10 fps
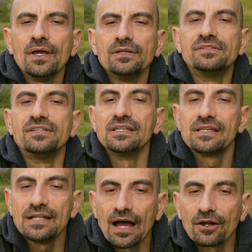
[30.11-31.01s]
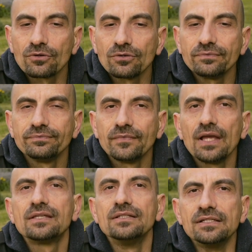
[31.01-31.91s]
gli si inchinarono
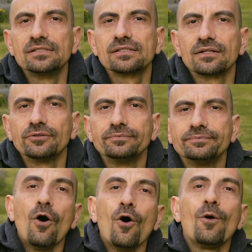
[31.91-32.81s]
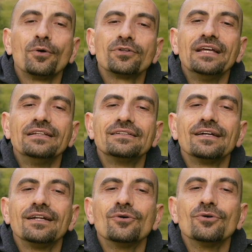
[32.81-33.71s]
e gli dissero, Oh
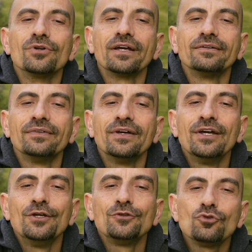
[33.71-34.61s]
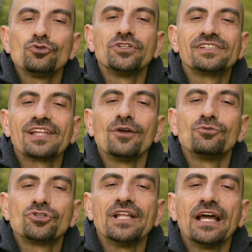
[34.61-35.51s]
potente leone, tu ci stai
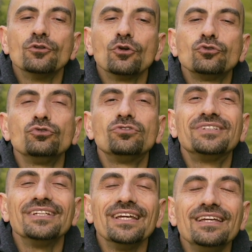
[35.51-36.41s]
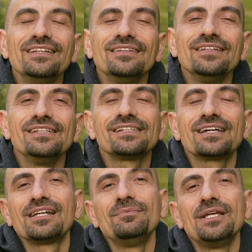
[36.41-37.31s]
uccidendo tutti
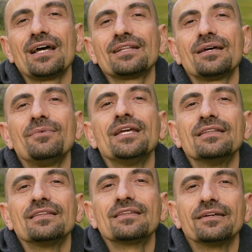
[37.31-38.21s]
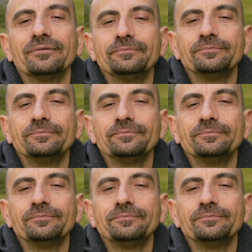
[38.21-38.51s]
indiscriminatamente.